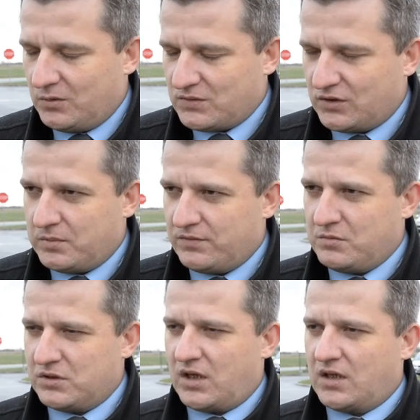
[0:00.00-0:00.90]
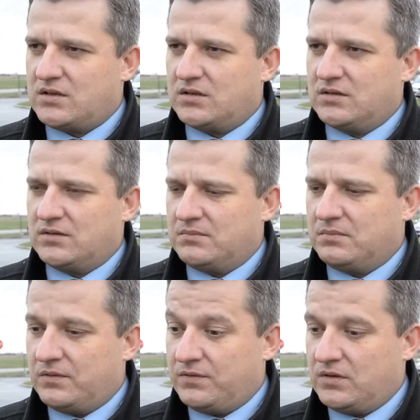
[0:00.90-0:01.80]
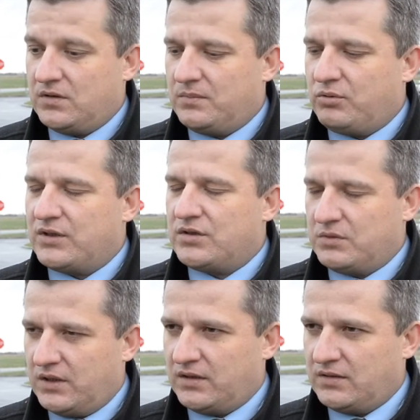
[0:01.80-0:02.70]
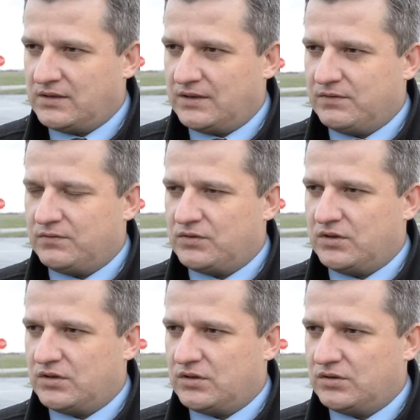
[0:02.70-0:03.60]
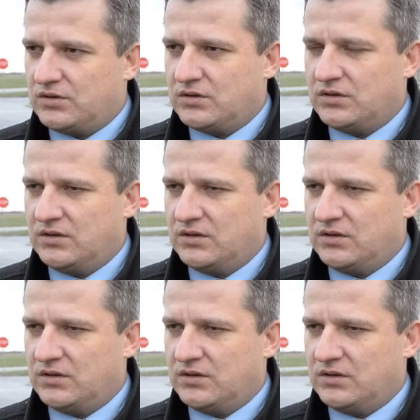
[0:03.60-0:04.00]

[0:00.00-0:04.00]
zakupowi mieszkańcy powinni płacić mniej za wywóz nieczystości